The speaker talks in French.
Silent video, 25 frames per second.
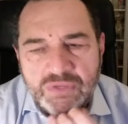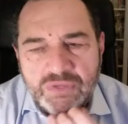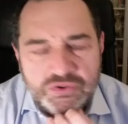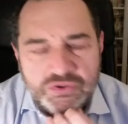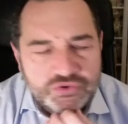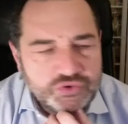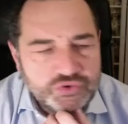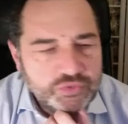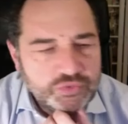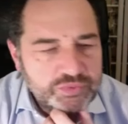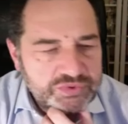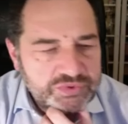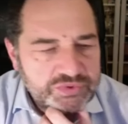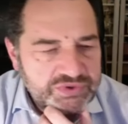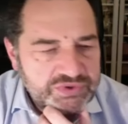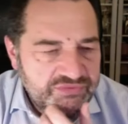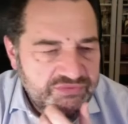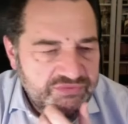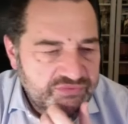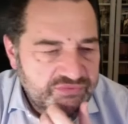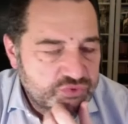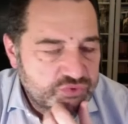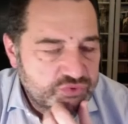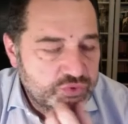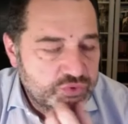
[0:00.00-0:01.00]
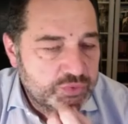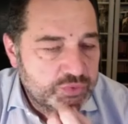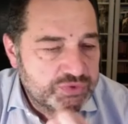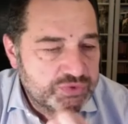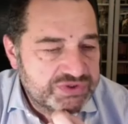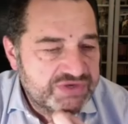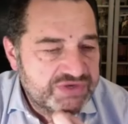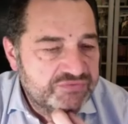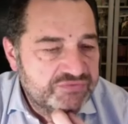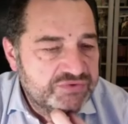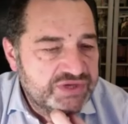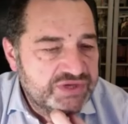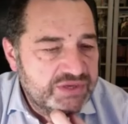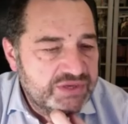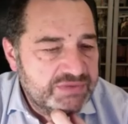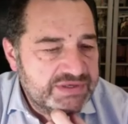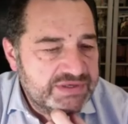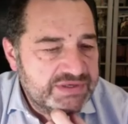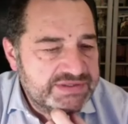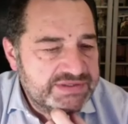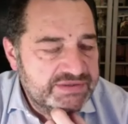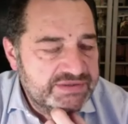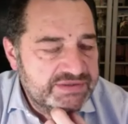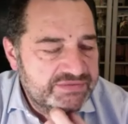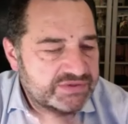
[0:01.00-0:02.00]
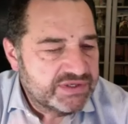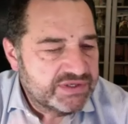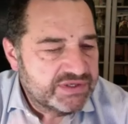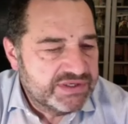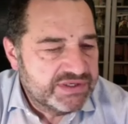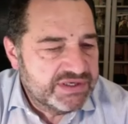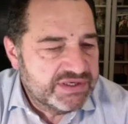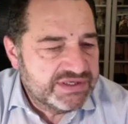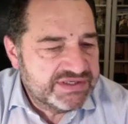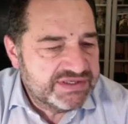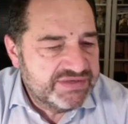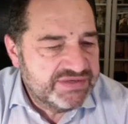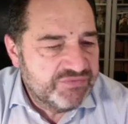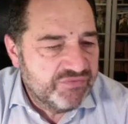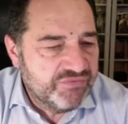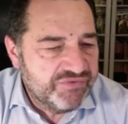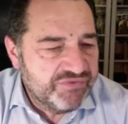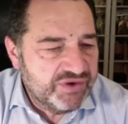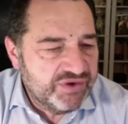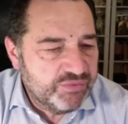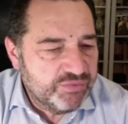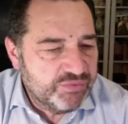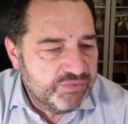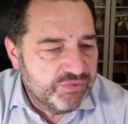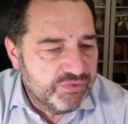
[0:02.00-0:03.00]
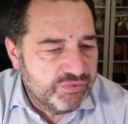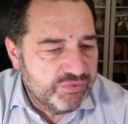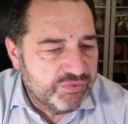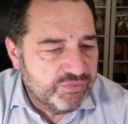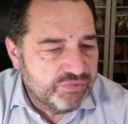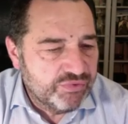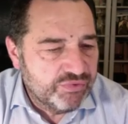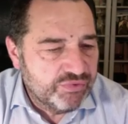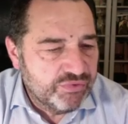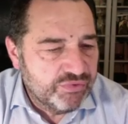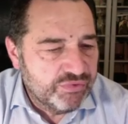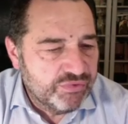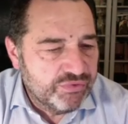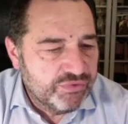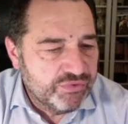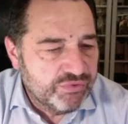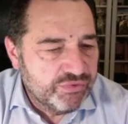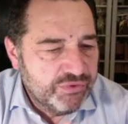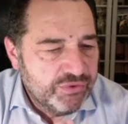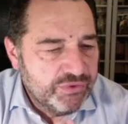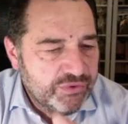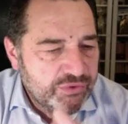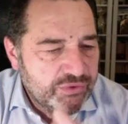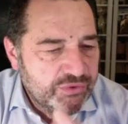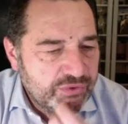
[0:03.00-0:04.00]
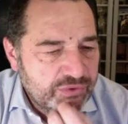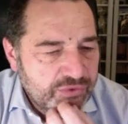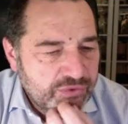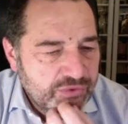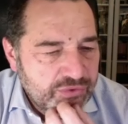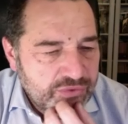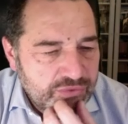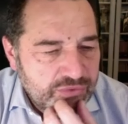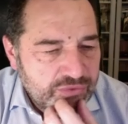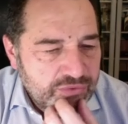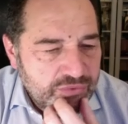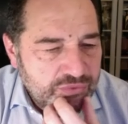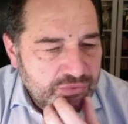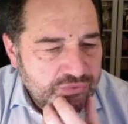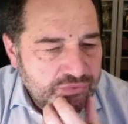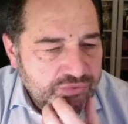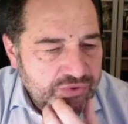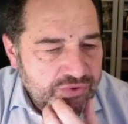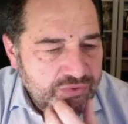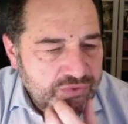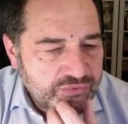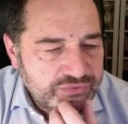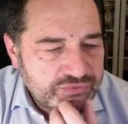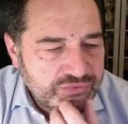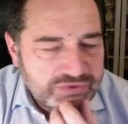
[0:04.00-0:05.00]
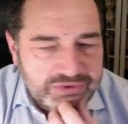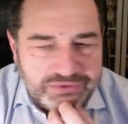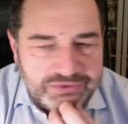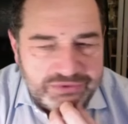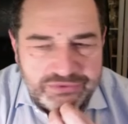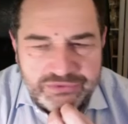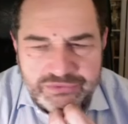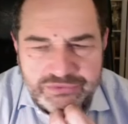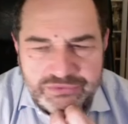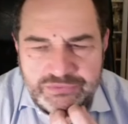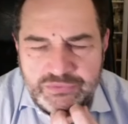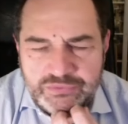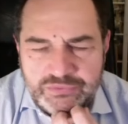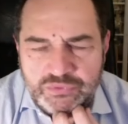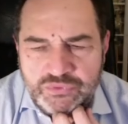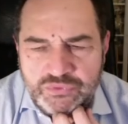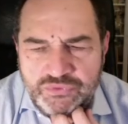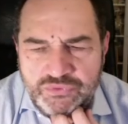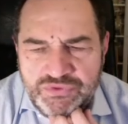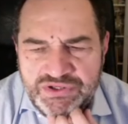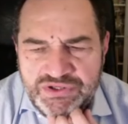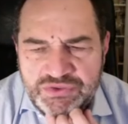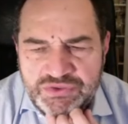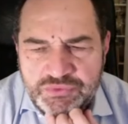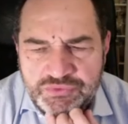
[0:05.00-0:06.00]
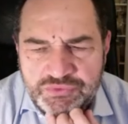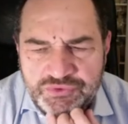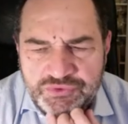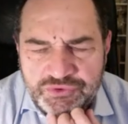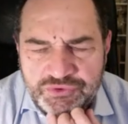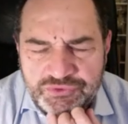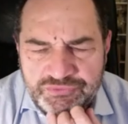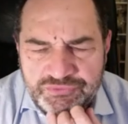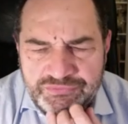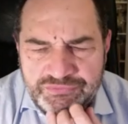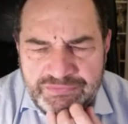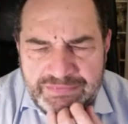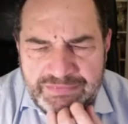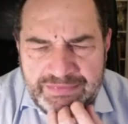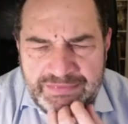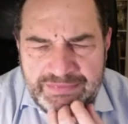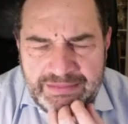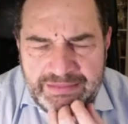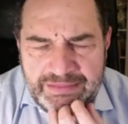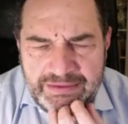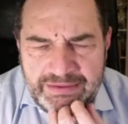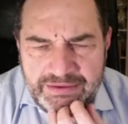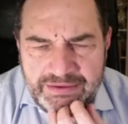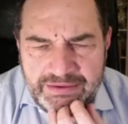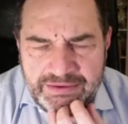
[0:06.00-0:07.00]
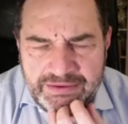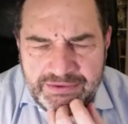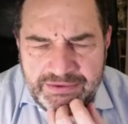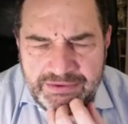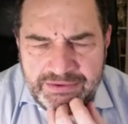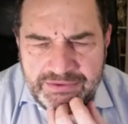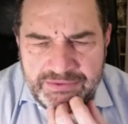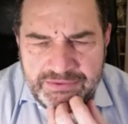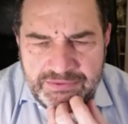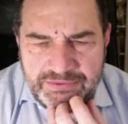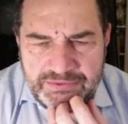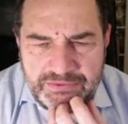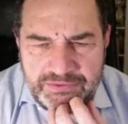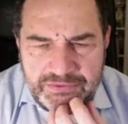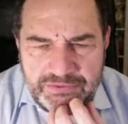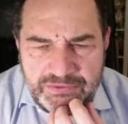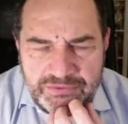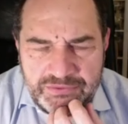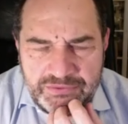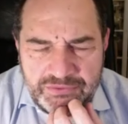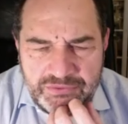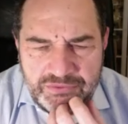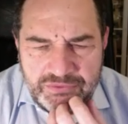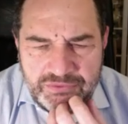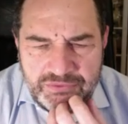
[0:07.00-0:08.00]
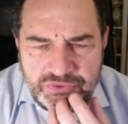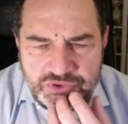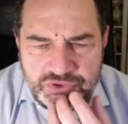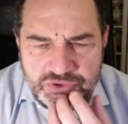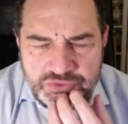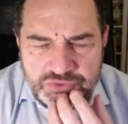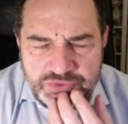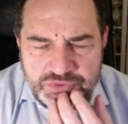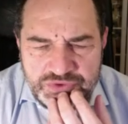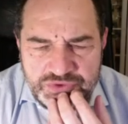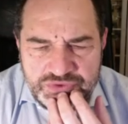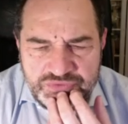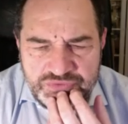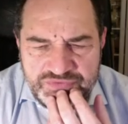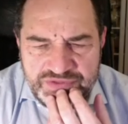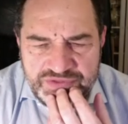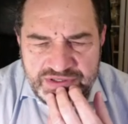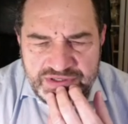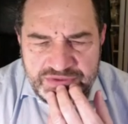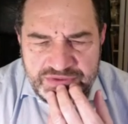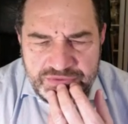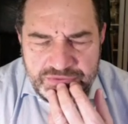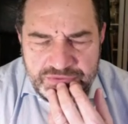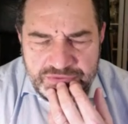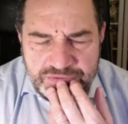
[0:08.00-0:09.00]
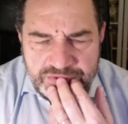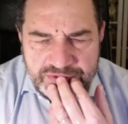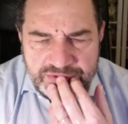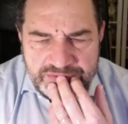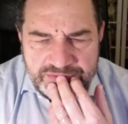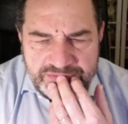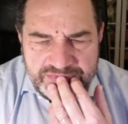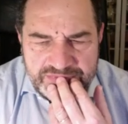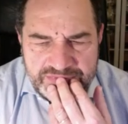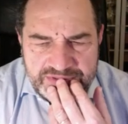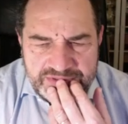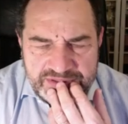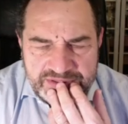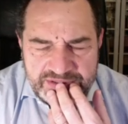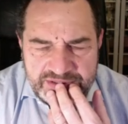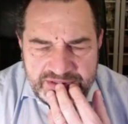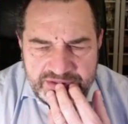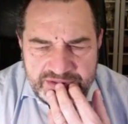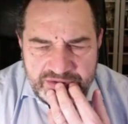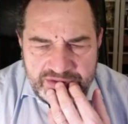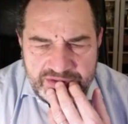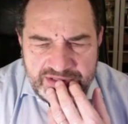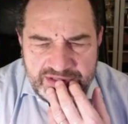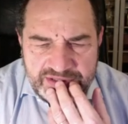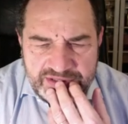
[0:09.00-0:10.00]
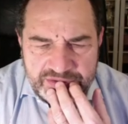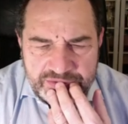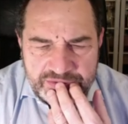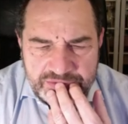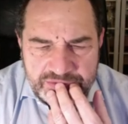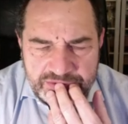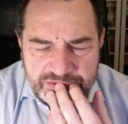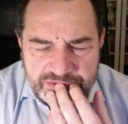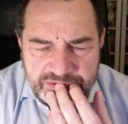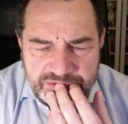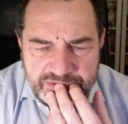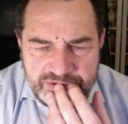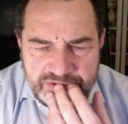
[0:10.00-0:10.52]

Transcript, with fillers: ben, je suppose, qu'il faut dire merci. Qu'est-ce qu'il faut faire pour, On, doit, être content. je me souviens que mes collègues